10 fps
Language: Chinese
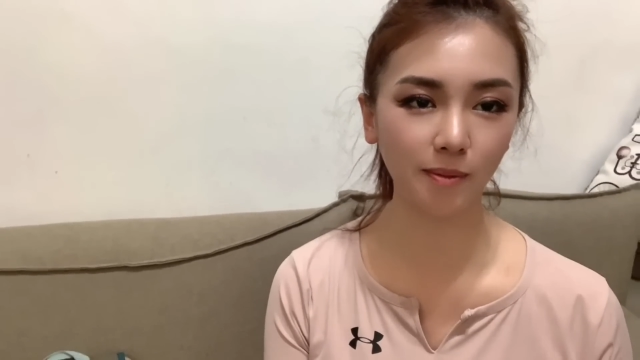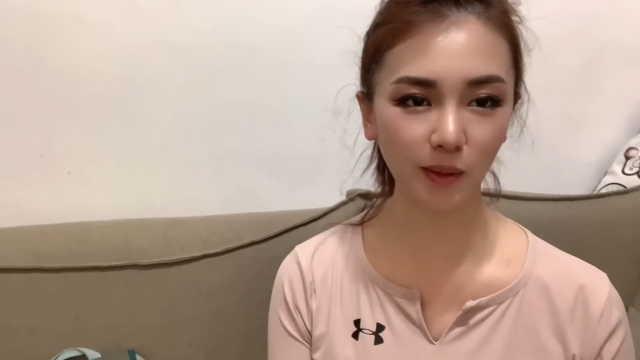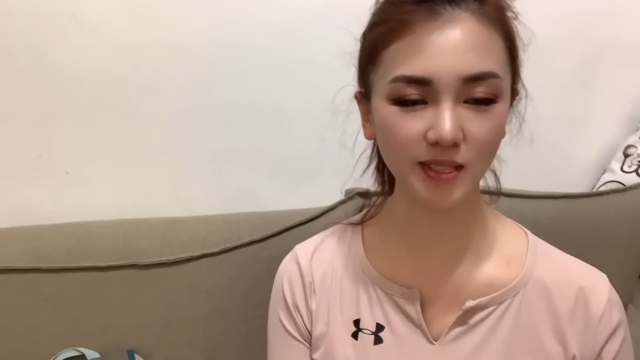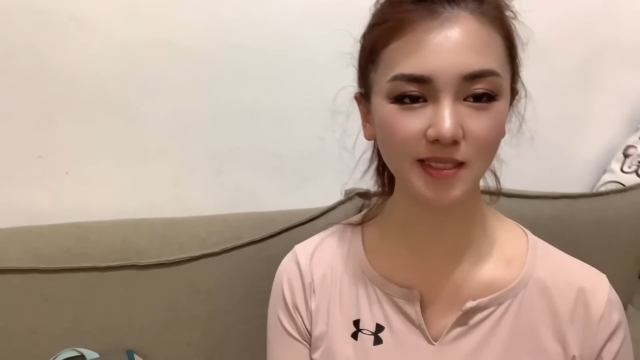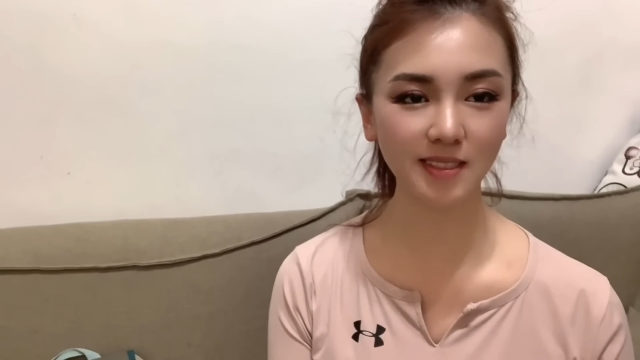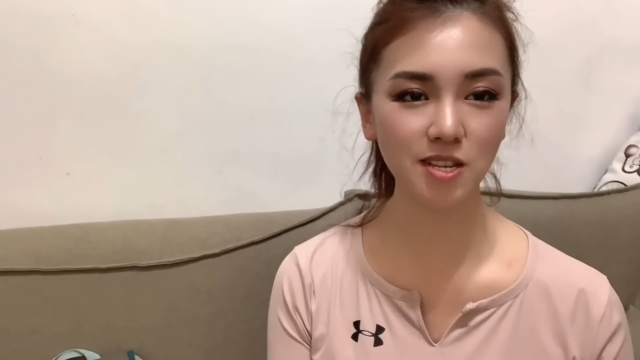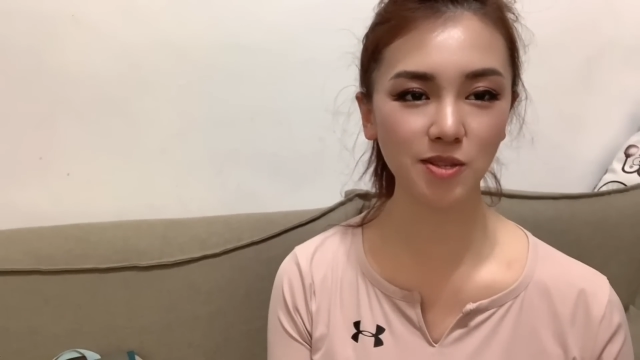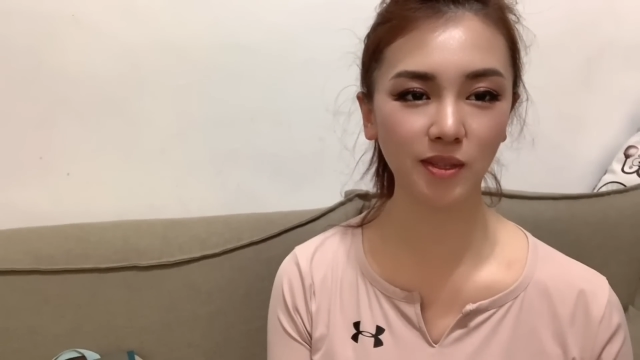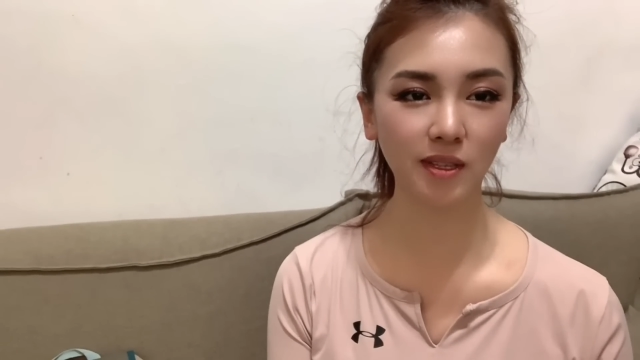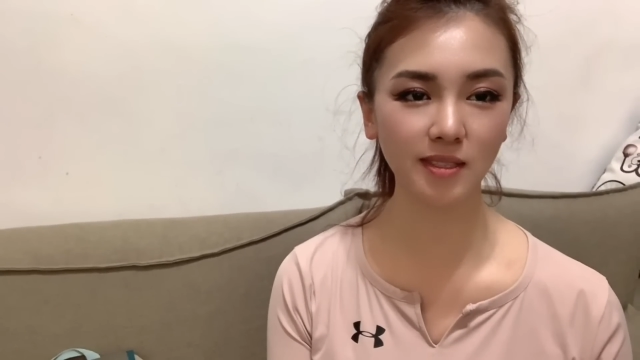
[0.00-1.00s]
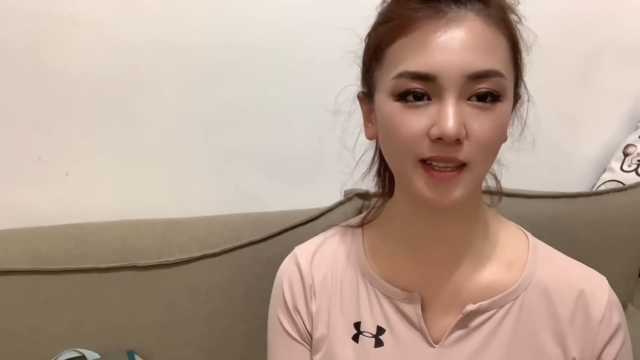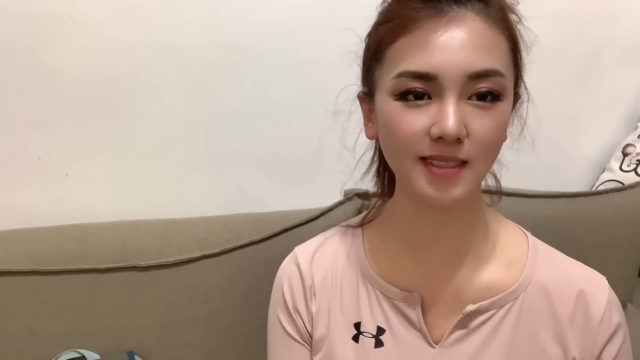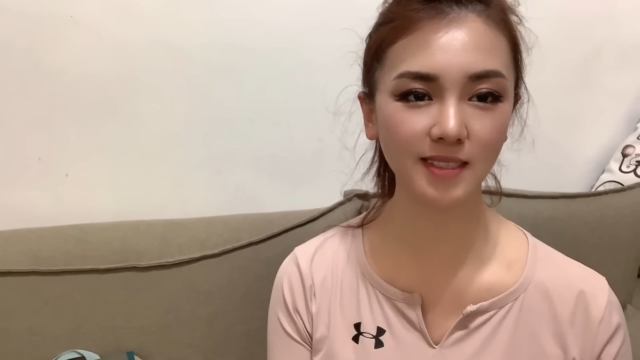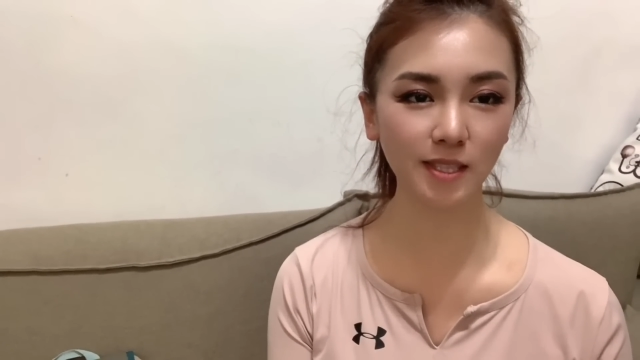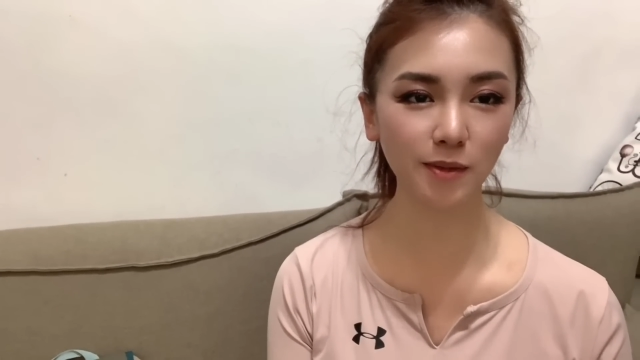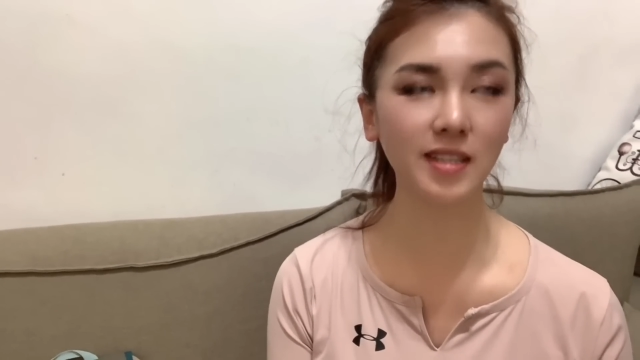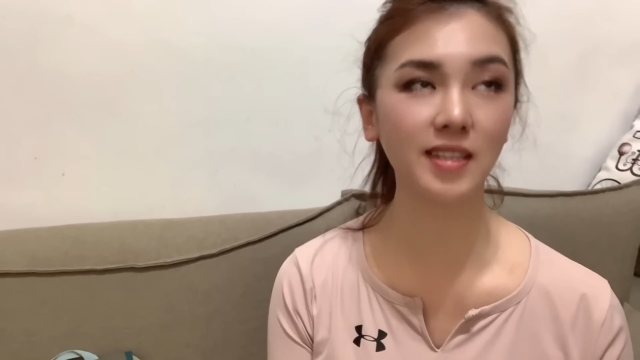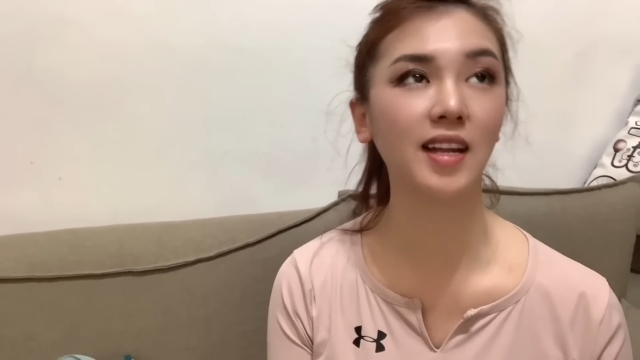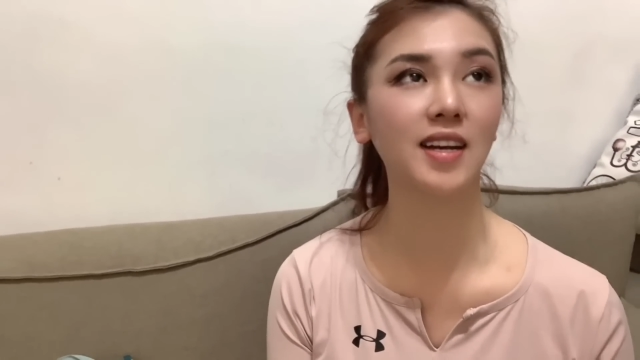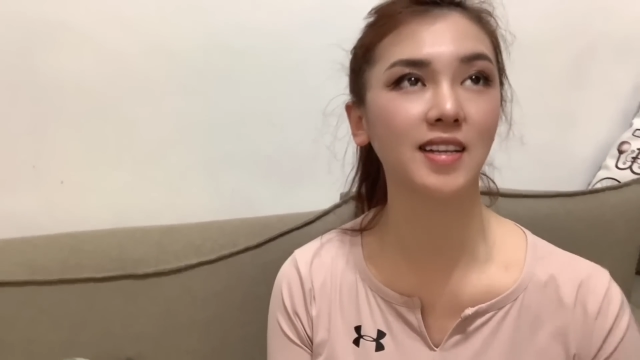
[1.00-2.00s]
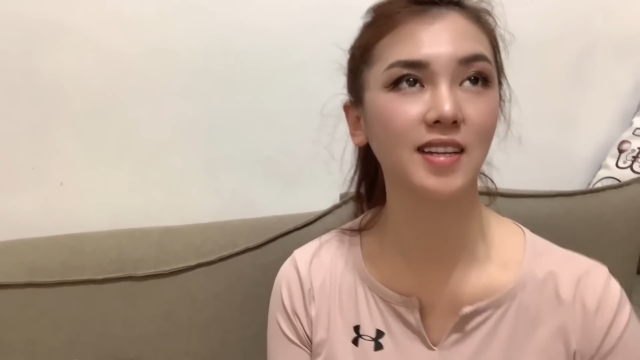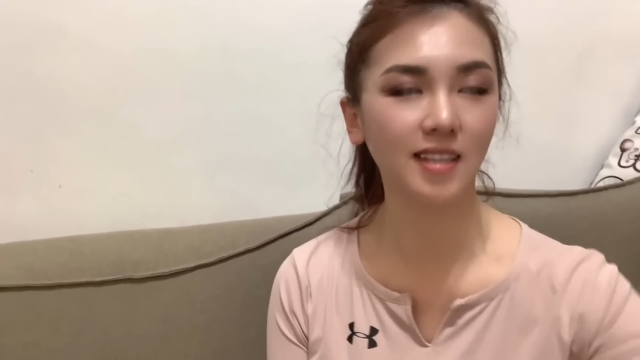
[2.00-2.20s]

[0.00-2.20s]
重庆这时候天气升温了，